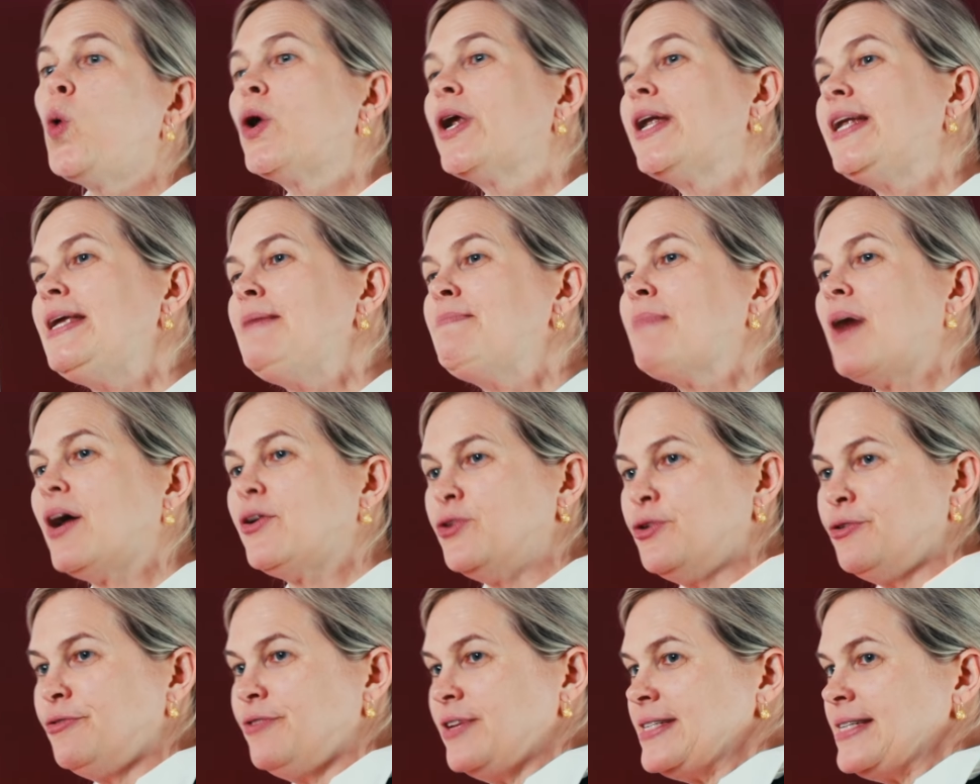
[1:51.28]
au climat
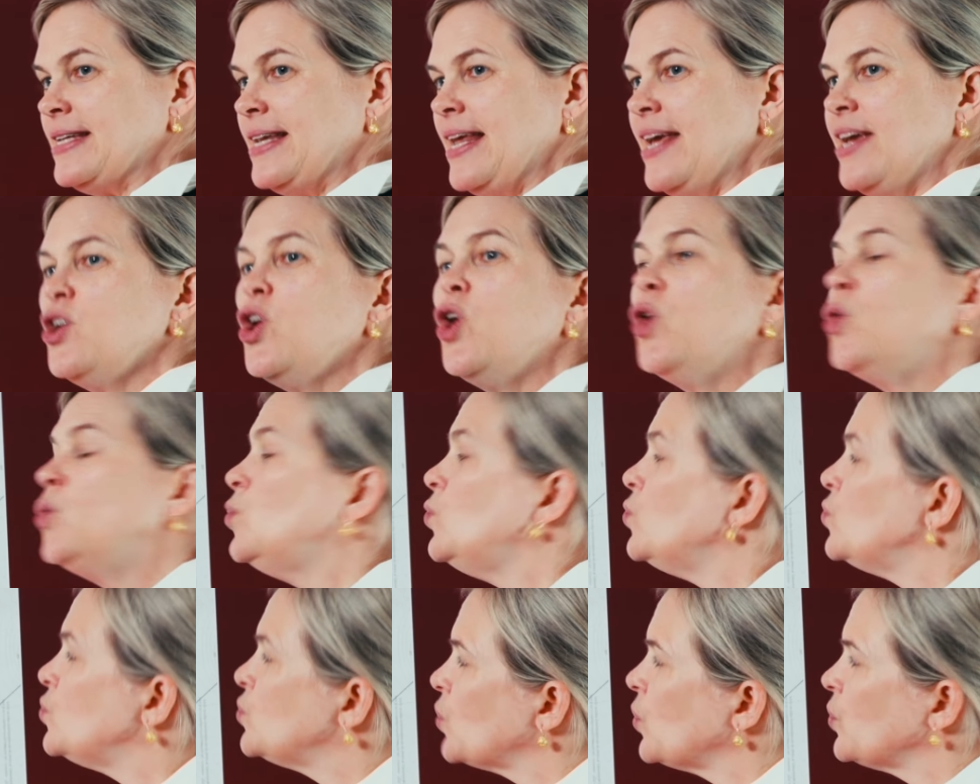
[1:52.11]
de Vézelay
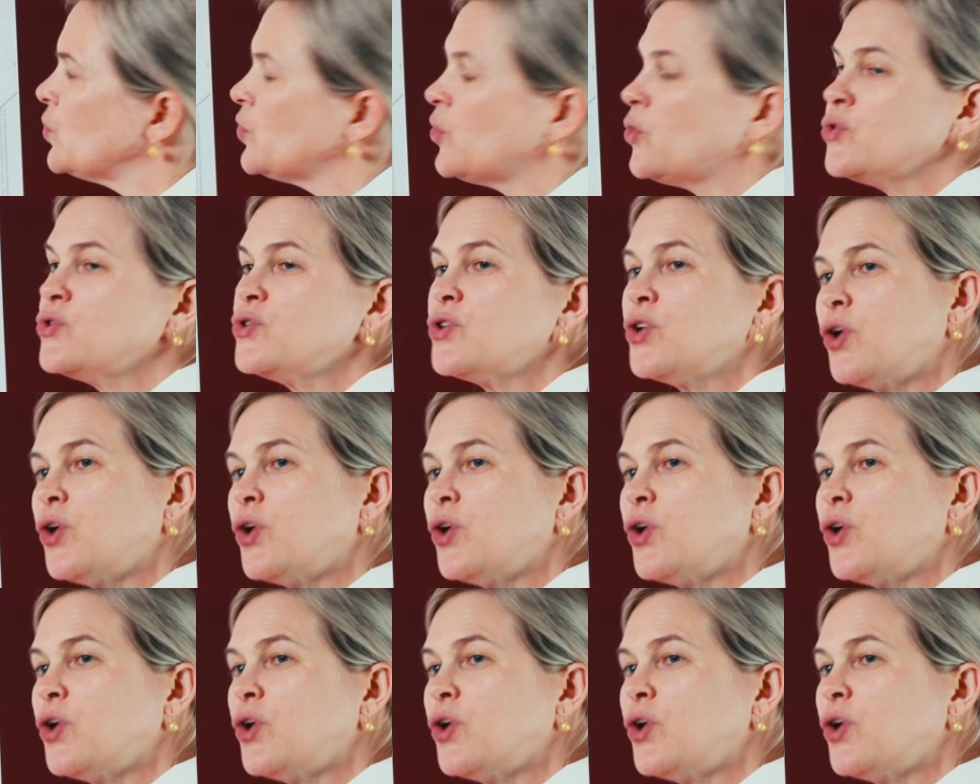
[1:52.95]
une tendance